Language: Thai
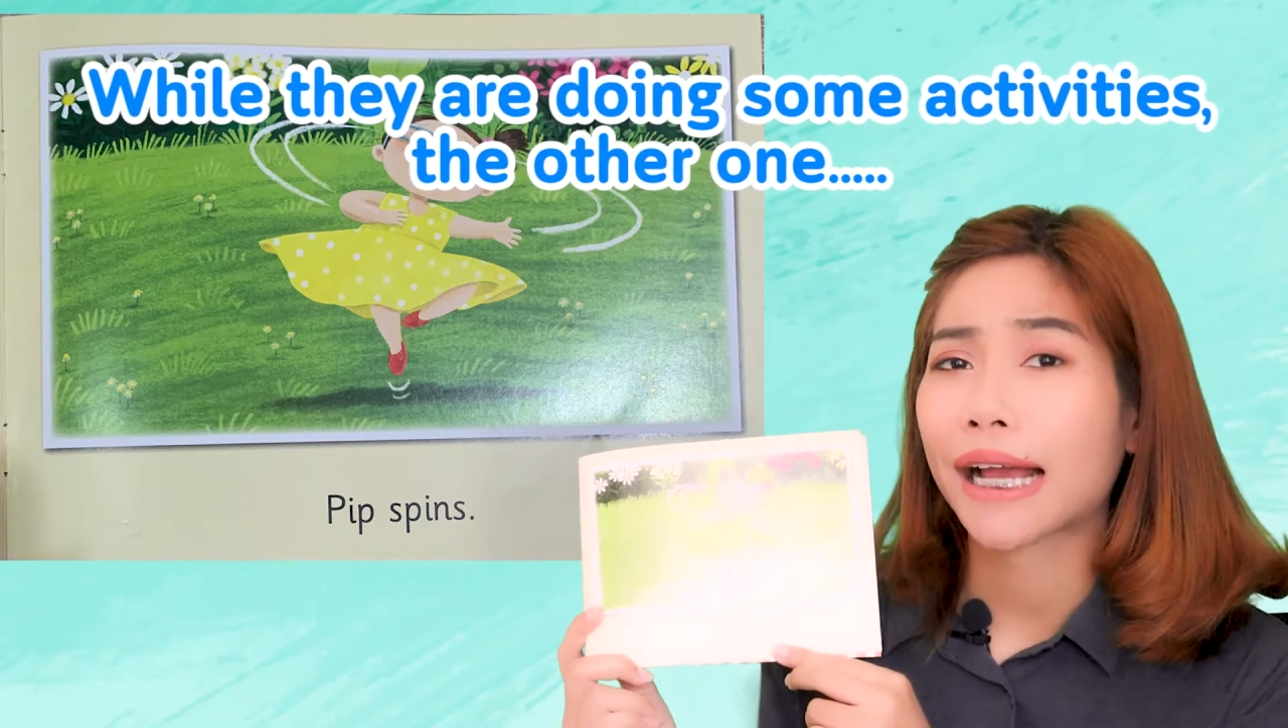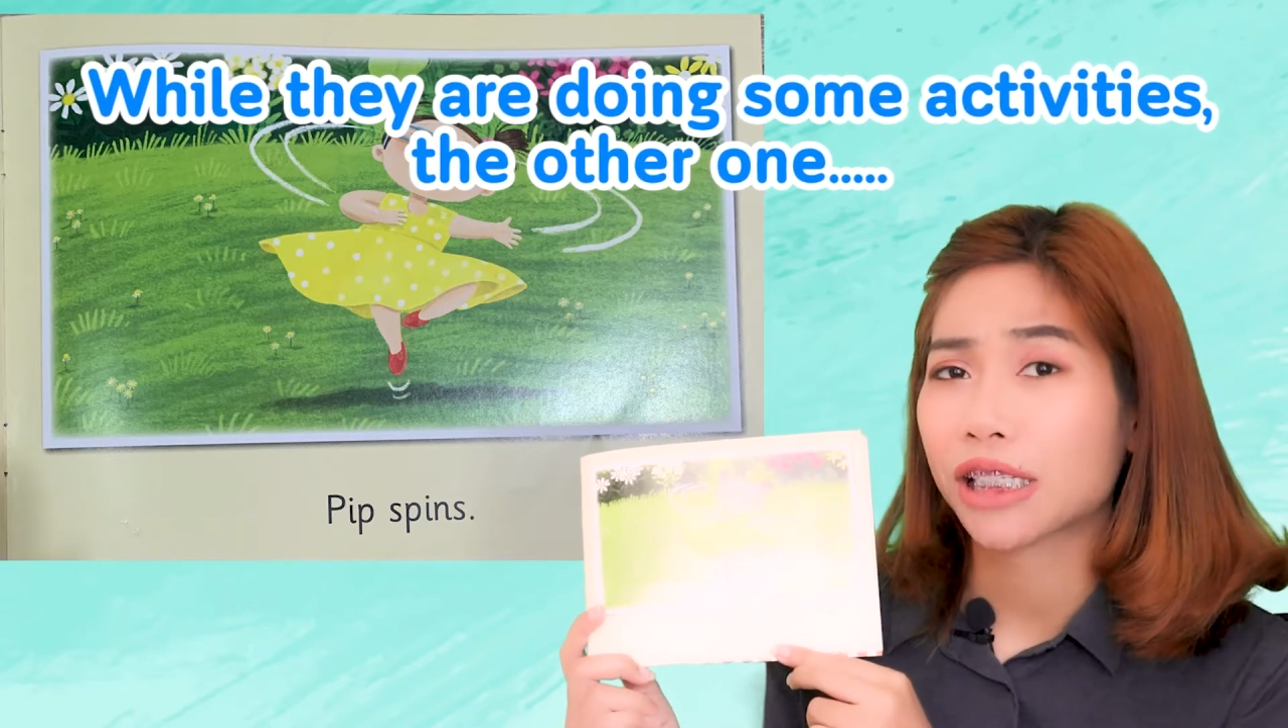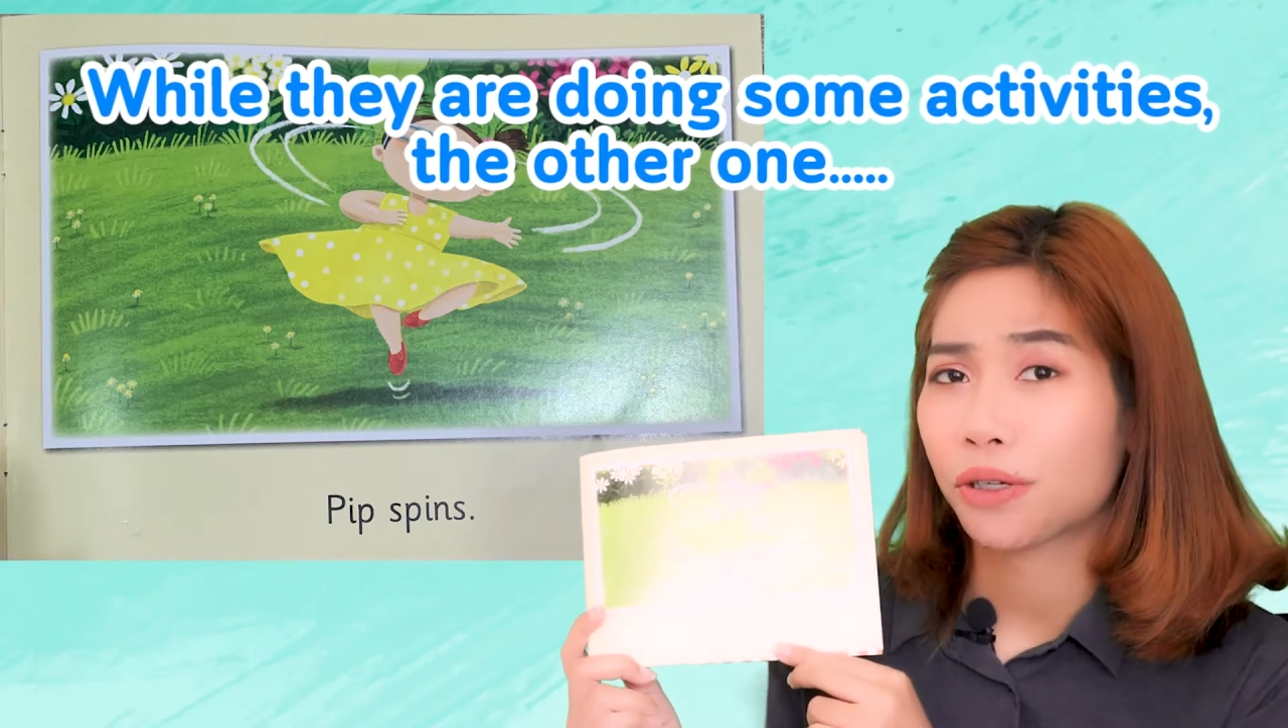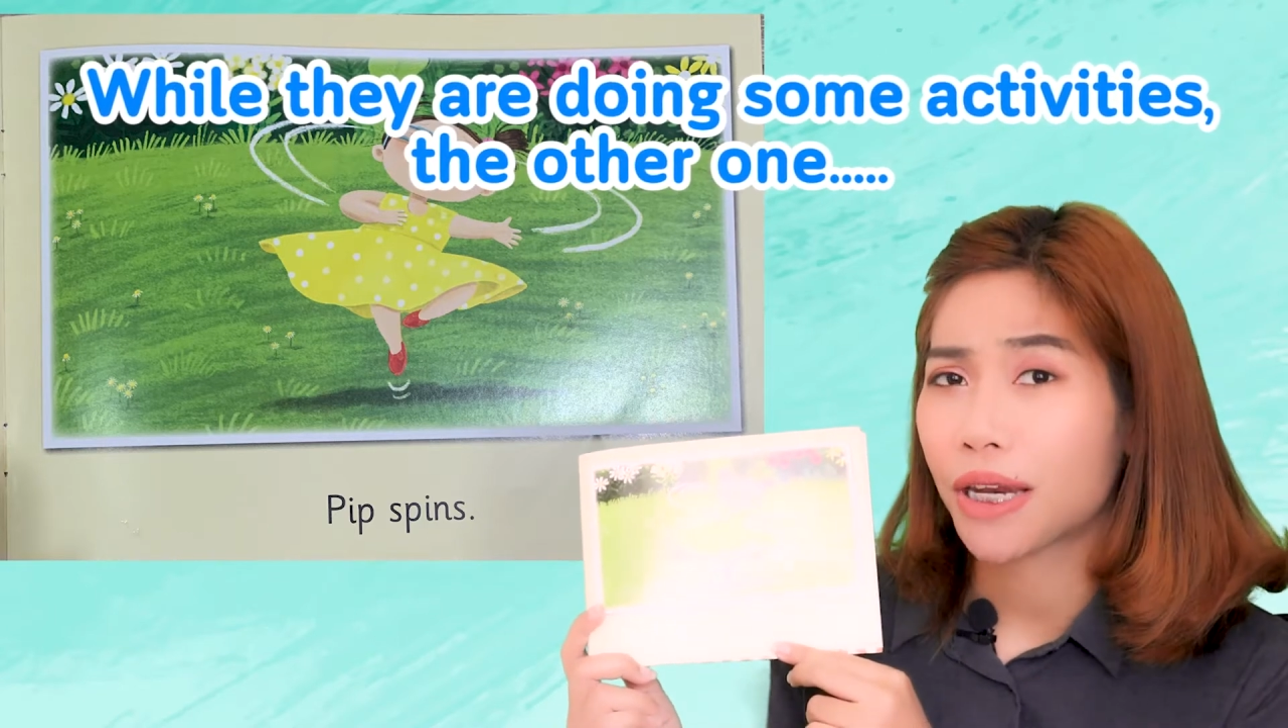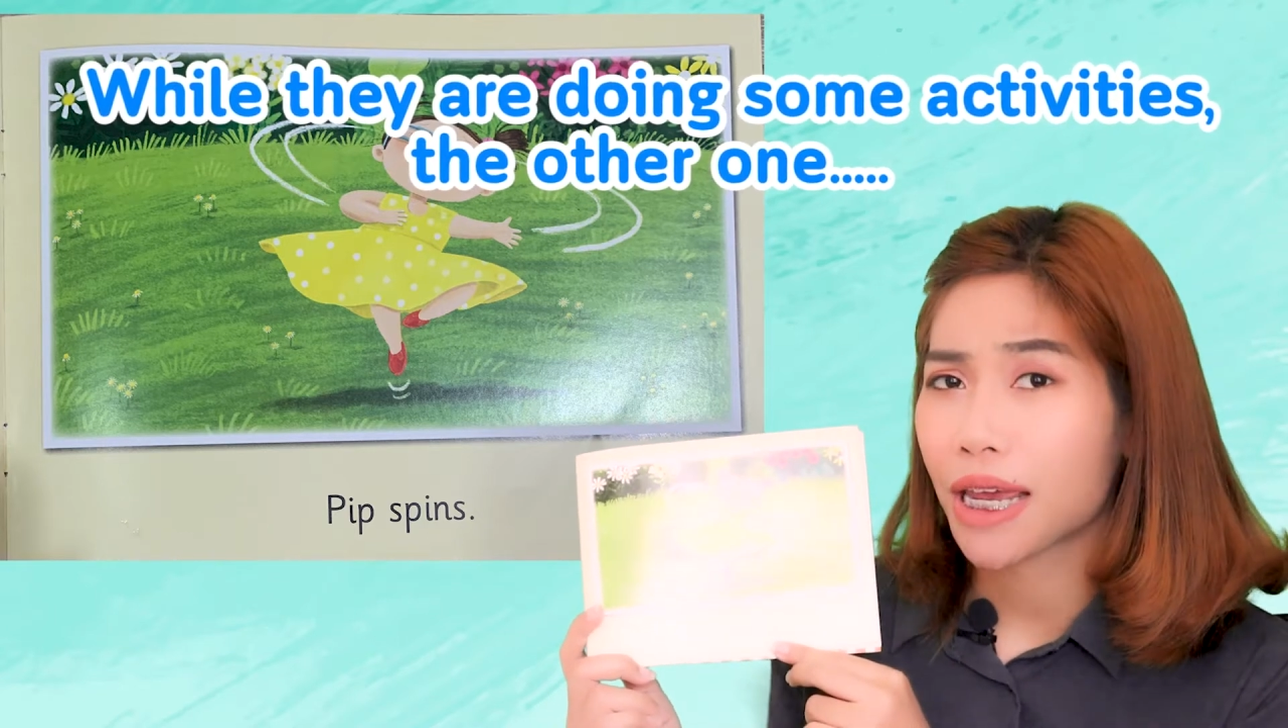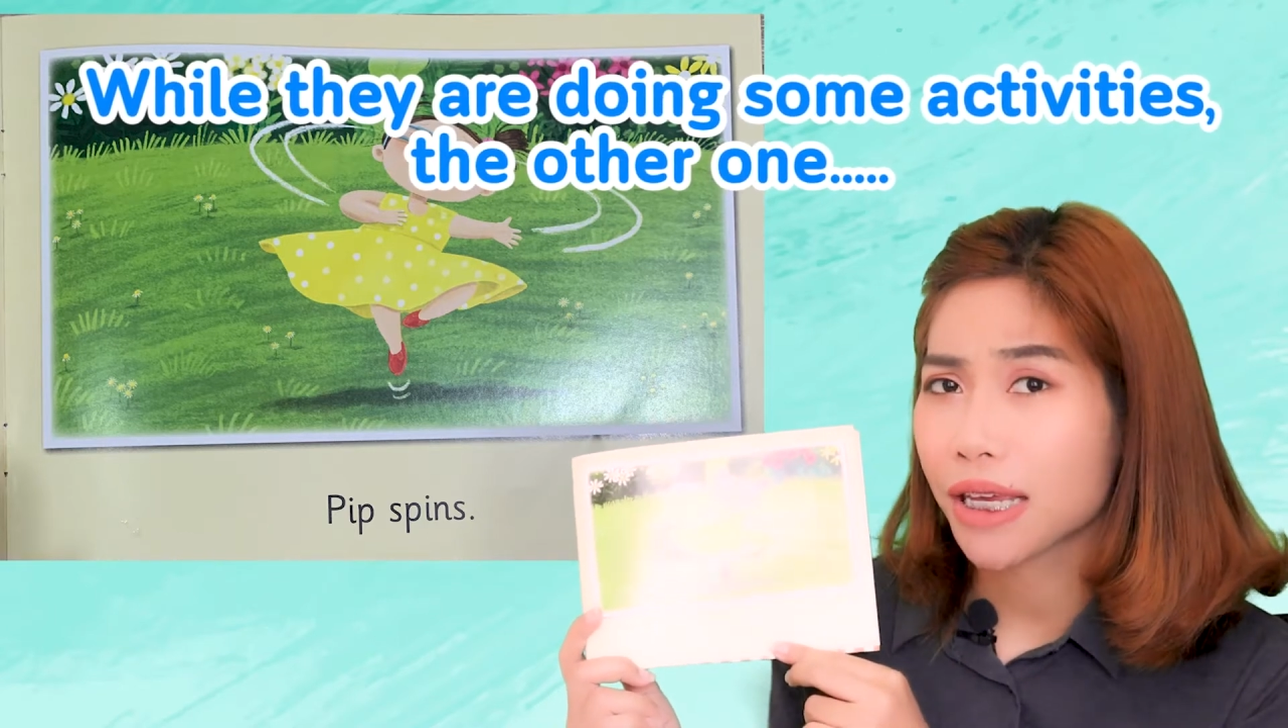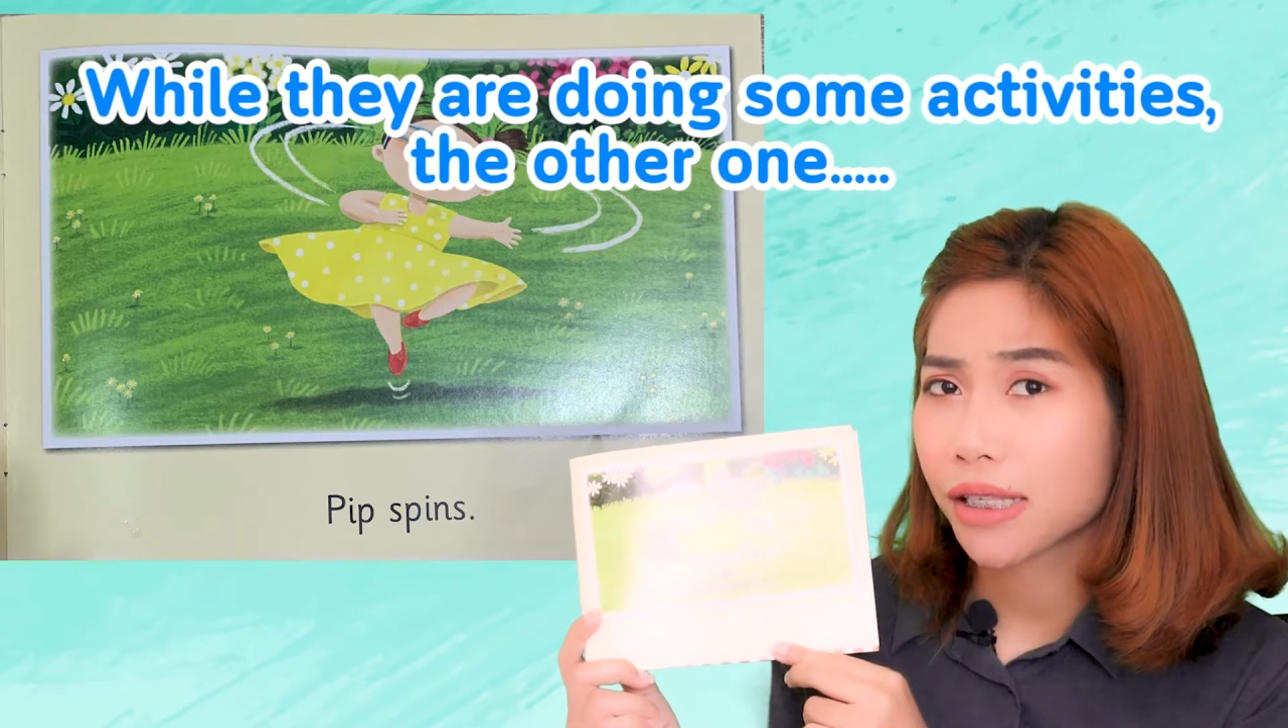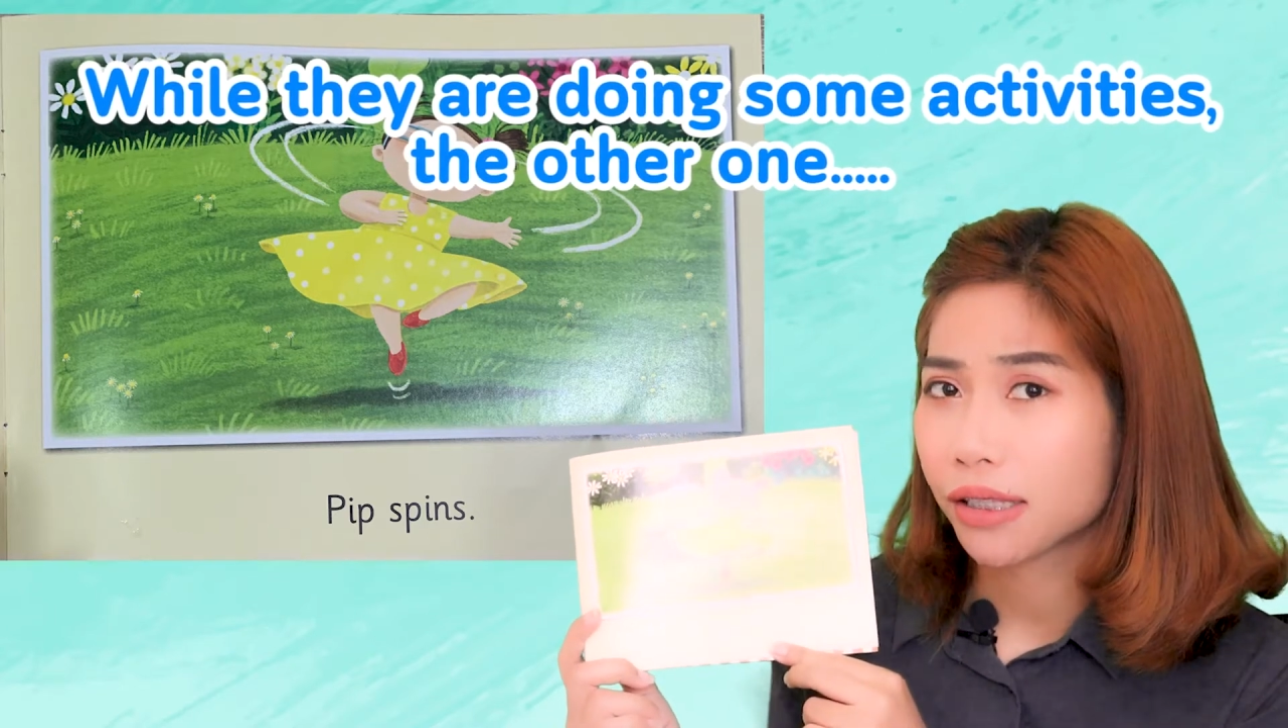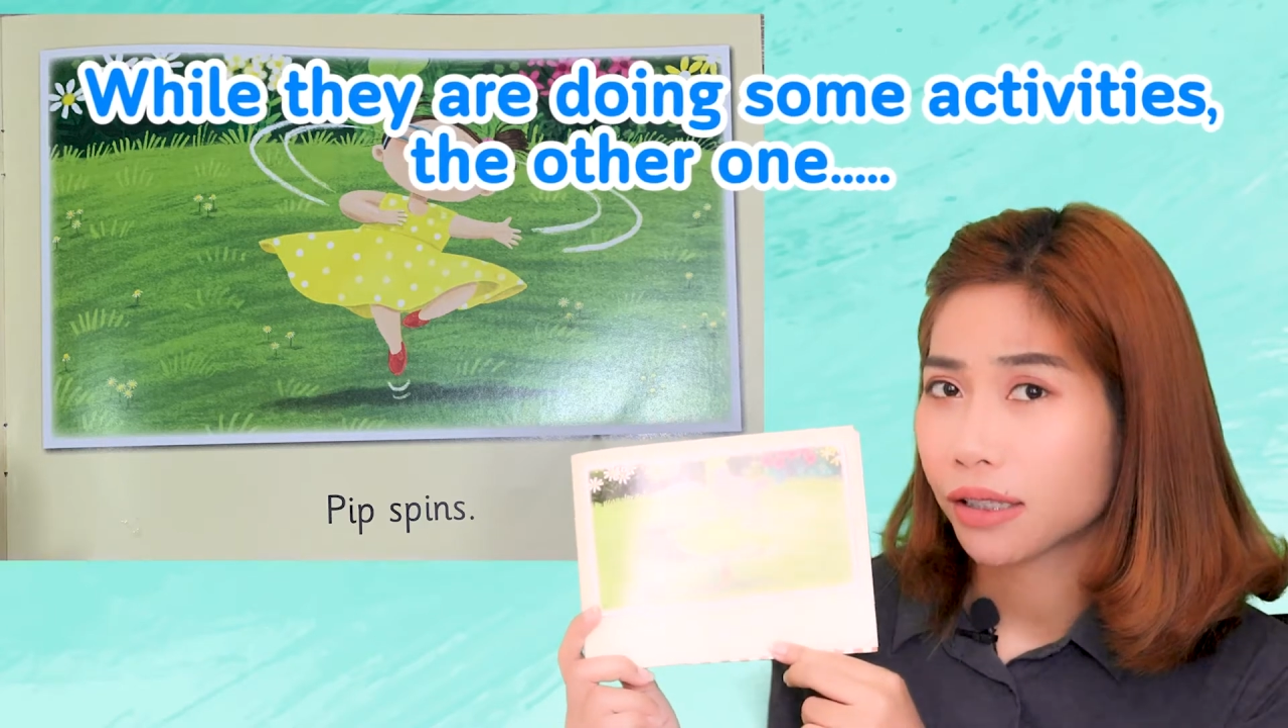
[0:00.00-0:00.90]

activities